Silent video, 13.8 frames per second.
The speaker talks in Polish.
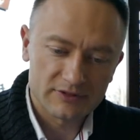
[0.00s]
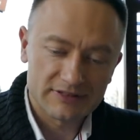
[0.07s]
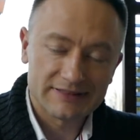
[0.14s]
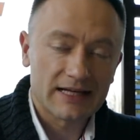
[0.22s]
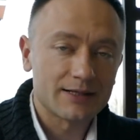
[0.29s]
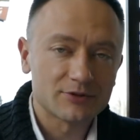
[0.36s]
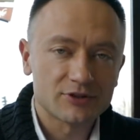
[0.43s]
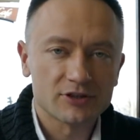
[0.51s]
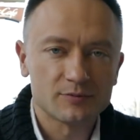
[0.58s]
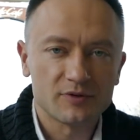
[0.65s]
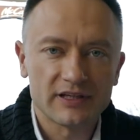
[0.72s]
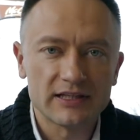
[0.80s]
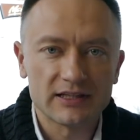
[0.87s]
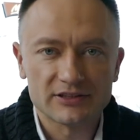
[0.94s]
Staram się
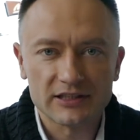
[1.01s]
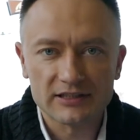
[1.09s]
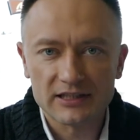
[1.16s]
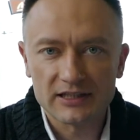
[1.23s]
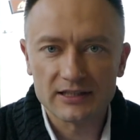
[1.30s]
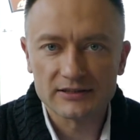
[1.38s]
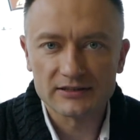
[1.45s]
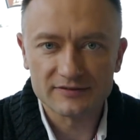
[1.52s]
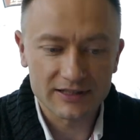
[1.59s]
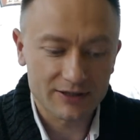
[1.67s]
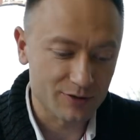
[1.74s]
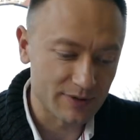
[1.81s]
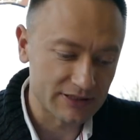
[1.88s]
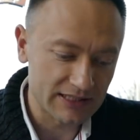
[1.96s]
odpowiadać na te negatywne
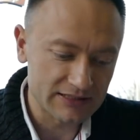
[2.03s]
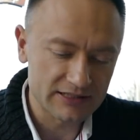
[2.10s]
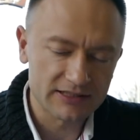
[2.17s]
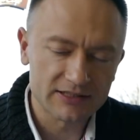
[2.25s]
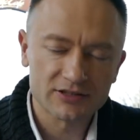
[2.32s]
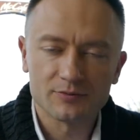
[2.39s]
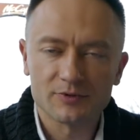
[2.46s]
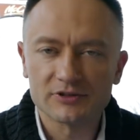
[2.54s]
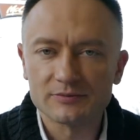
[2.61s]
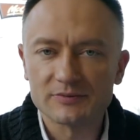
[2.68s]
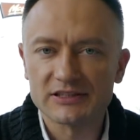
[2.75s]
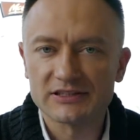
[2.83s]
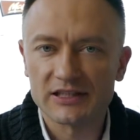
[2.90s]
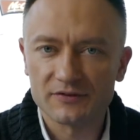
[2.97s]
komentarze, zresztą o tym
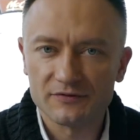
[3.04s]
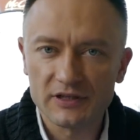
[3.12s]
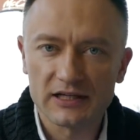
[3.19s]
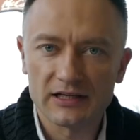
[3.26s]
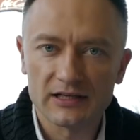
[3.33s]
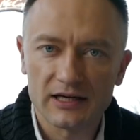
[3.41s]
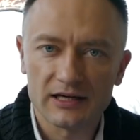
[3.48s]
też za chwilę,